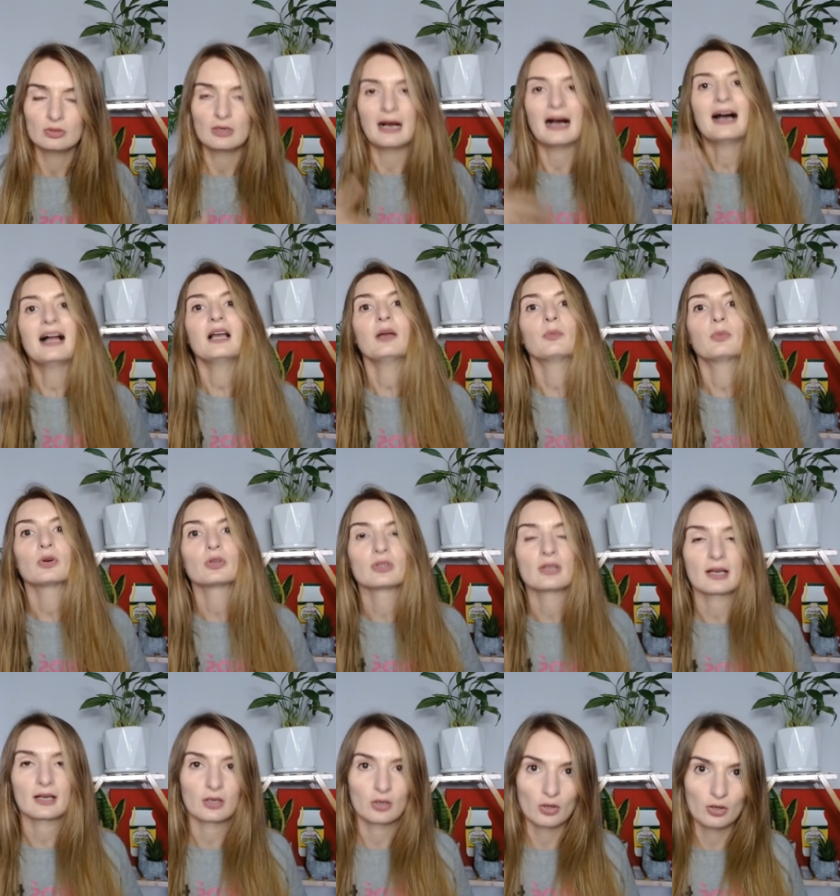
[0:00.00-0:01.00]
albo
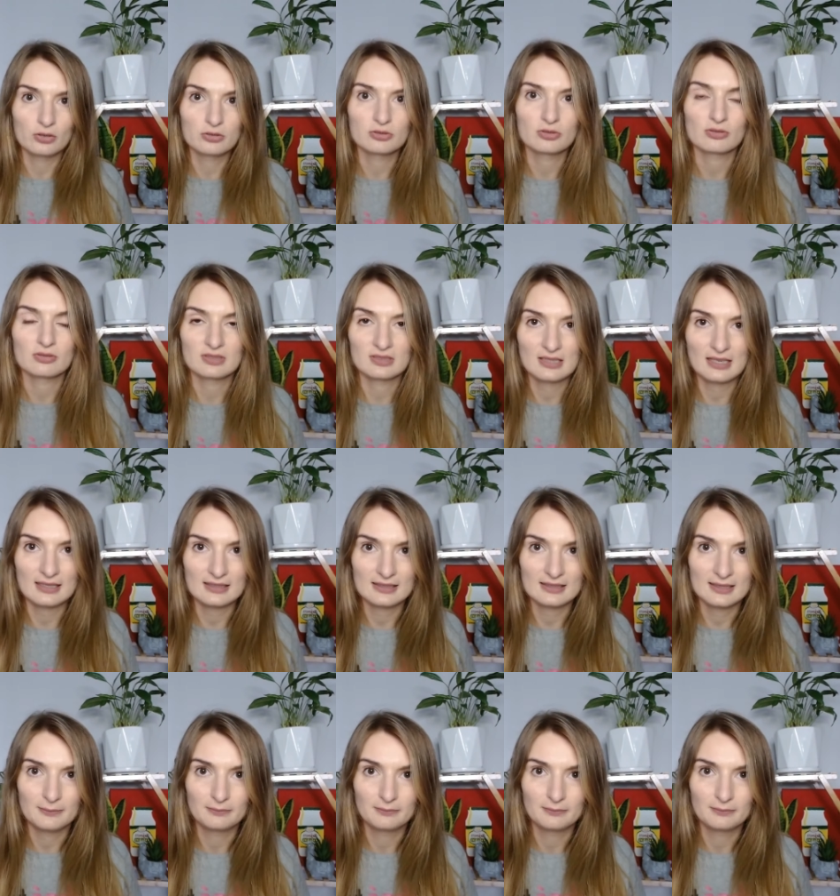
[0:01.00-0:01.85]
na końcu zdania.